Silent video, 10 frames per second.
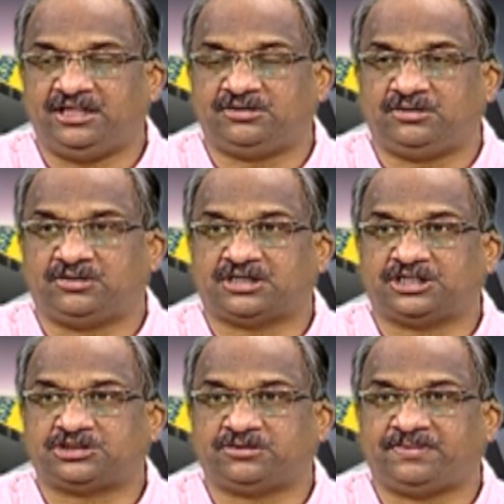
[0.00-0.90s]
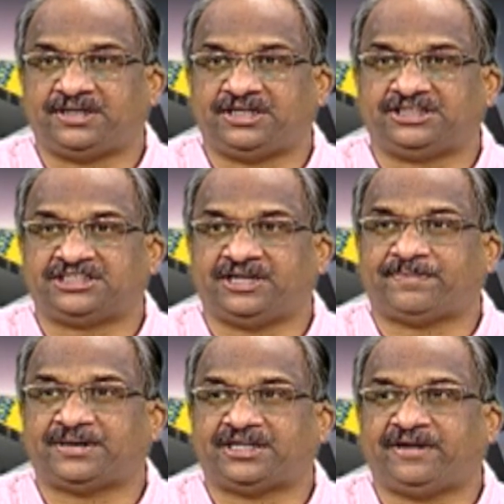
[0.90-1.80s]
నిధులు ఖర్చు పెట్టి
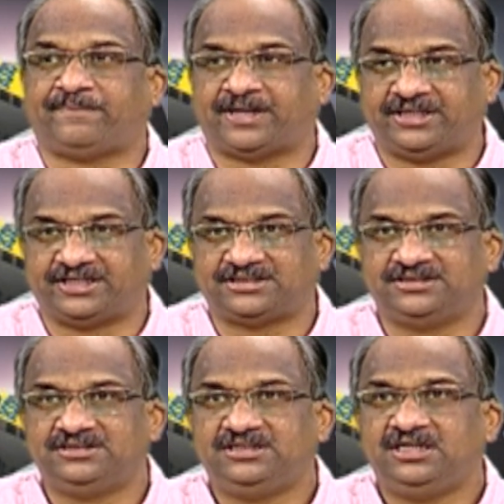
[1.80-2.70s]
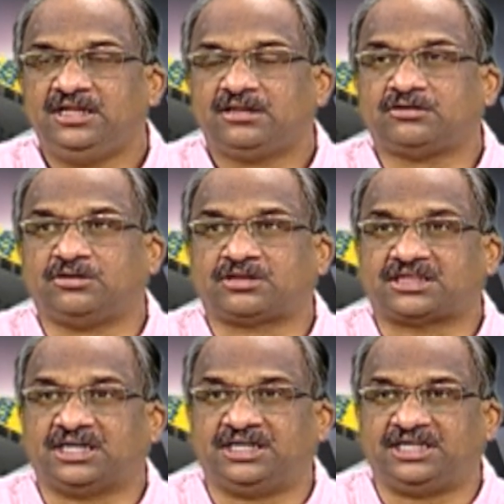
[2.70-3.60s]
చేపట్టే ప్రాజెక్ట్ సో
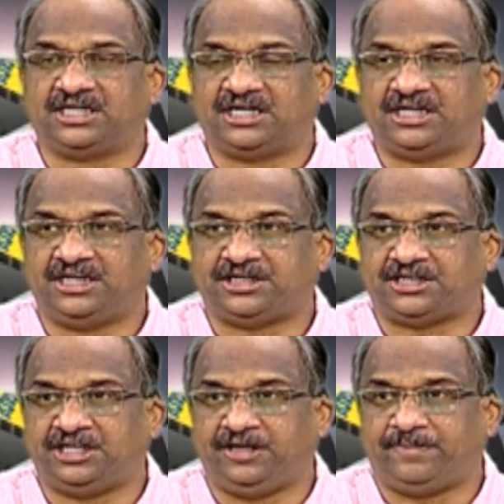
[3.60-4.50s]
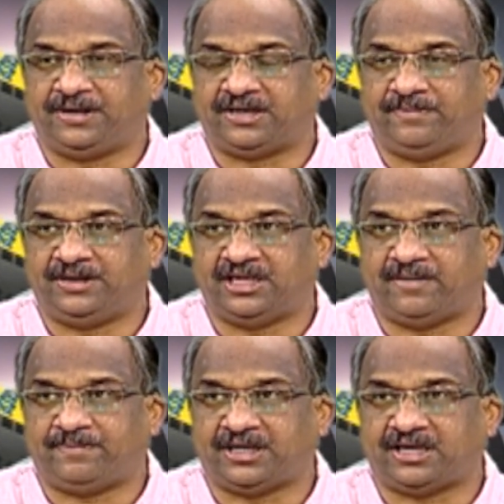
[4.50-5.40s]
సహజంగానే టీడీపీకి
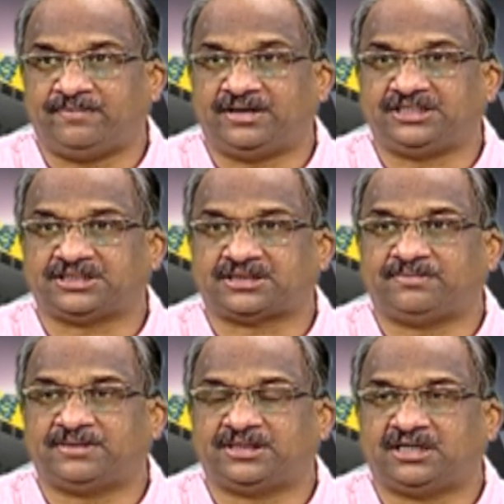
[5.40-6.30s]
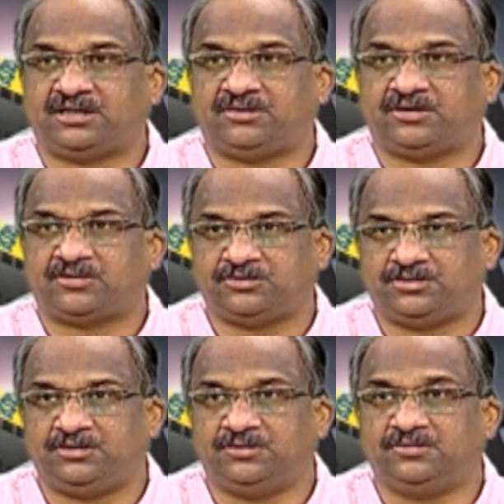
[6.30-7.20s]
బీజేపీకి మంచి సంబంధాలున్న
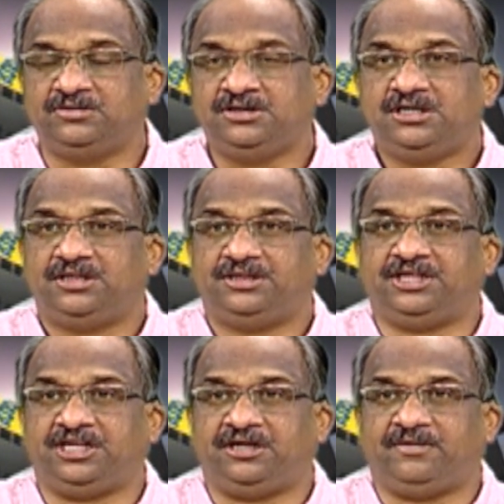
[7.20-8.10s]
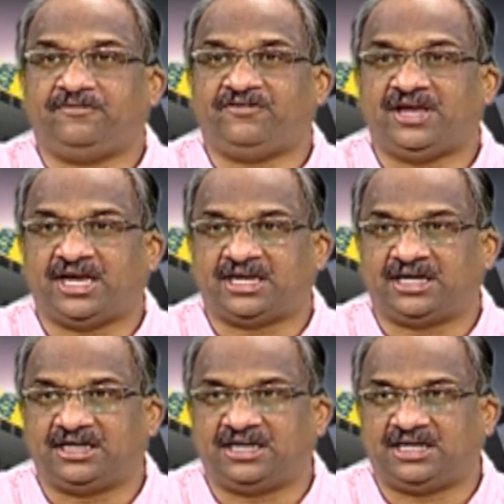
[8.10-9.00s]
రోజుల్లో దీన్ని
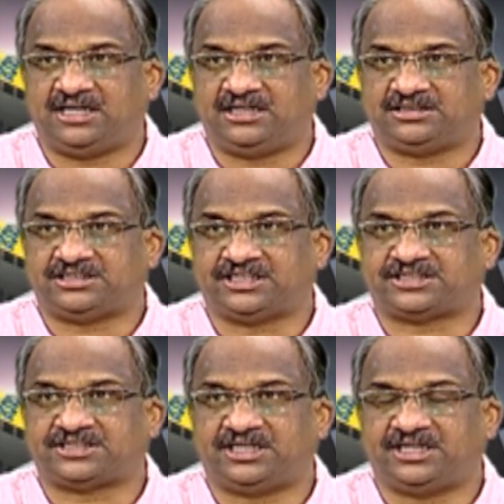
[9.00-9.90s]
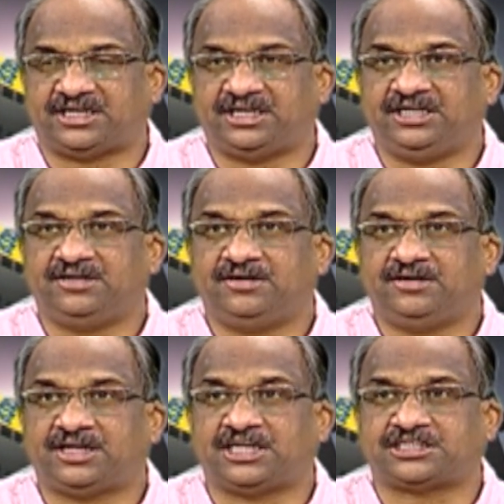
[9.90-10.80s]
వేగంగా చేస్తానికి
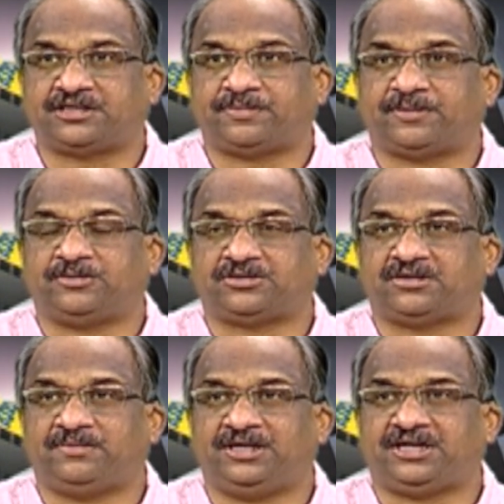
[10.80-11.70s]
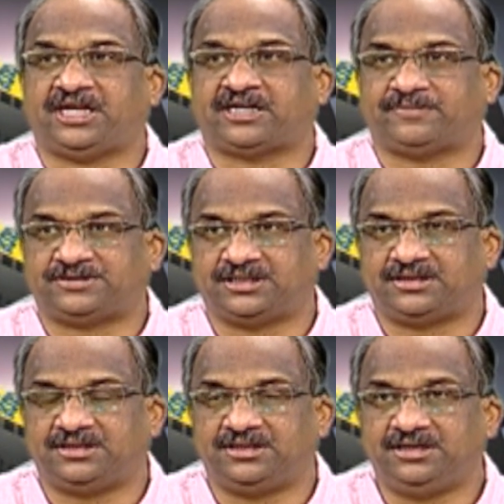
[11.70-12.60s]
రాష్ట్ర ప్రభుత్వమే టేకప్
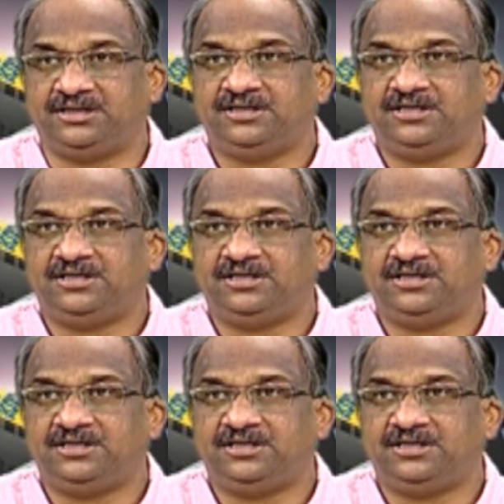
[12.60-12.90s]
చేసింది